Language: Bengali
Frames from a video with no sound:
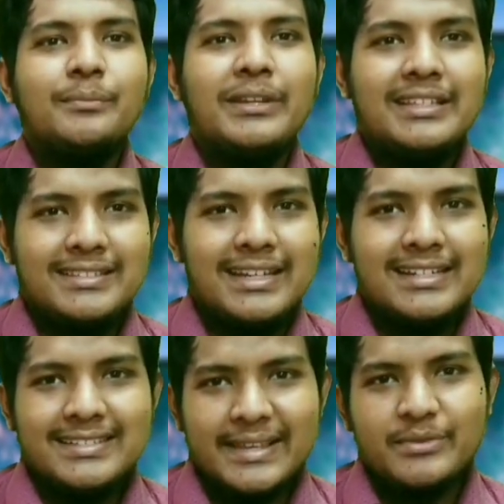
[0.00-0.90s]
প্লিজ
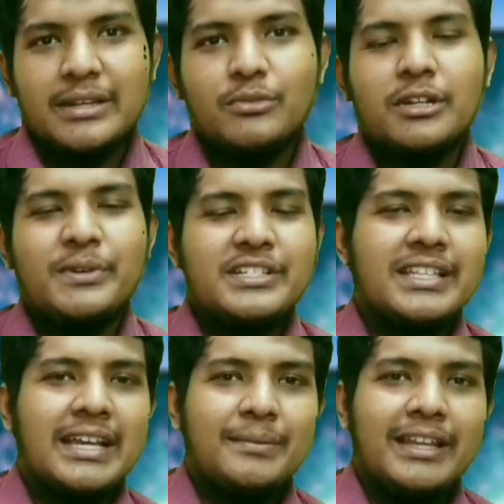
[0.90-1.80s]
চ্যানেলটি সাবস্ক্রাইব করে পাশে
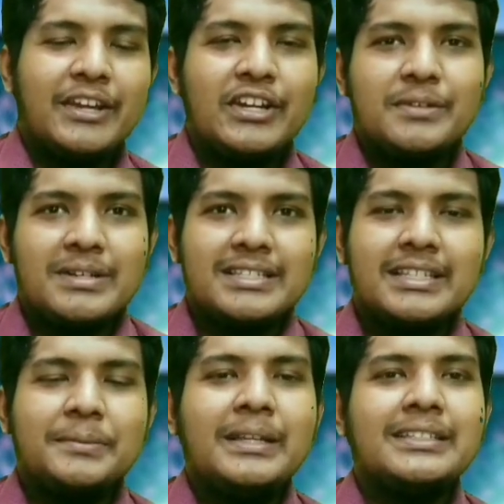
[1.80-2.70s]
থাকা বেল আইকনটি
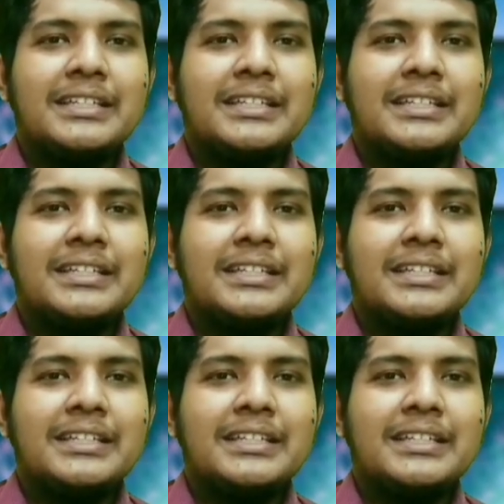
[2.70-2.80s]
বাজিয়ে দিবেন